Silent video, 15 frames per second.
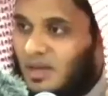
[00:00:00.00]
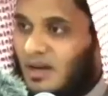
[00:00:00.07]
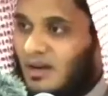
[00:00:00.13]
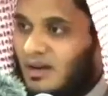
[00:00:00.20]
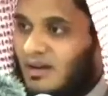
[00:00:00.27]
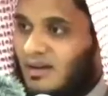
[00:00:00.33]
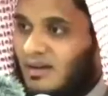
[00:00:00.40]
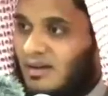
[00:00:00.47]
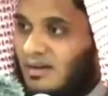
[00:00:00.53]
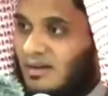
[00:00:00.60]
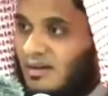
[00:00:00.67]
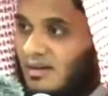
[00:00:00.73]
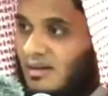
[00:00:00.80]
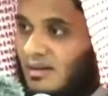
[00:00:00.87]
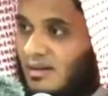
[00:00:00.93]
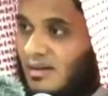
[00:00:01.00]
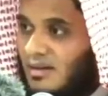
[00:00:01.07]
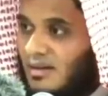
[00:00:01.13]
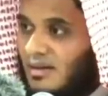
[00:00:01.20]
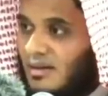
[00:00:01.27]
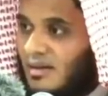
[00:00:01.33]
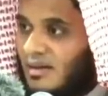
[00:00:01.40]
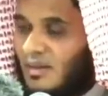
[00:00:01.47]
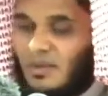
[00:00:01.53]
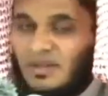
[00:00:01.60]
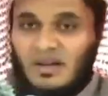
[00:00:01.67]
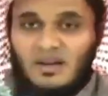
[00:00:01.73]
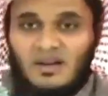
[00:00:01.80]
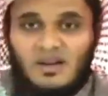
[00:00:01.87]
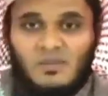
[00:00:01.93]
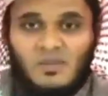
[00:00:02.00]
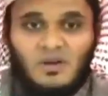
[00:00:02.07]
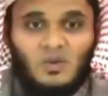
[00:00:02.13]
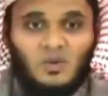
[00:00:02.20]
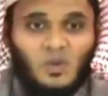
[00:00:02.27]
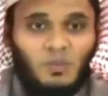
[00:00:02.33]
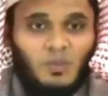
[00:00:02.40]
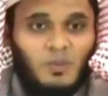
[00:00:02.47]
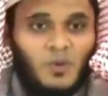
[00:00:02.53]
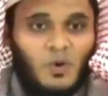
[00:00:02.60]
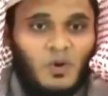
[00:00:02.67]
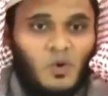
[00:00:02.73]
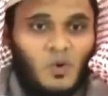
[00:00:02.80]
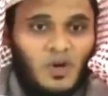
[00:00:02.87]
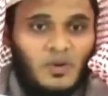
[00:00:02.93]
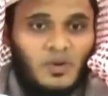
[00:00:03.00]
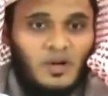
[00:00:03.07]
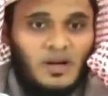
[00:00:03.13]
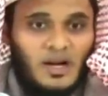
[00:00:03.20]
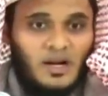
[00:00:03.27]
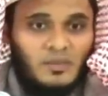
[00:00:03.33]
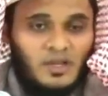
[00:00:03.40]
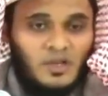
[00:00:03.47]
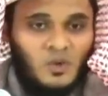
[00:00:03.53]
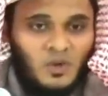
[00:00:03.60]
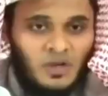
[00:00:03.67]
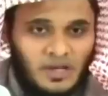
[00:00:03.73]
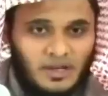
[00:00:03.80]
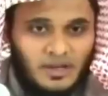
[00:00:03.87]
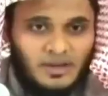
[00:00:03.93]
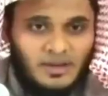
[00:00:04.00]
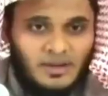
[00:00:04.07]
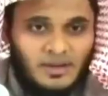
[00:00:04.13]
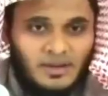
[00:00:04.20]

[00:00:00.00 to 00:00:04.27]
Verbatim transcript: மேலையா ரமதானுக்கு மட்டும் தொப்பி போடக்கூடியவருக்கு அனுமதி உண்டு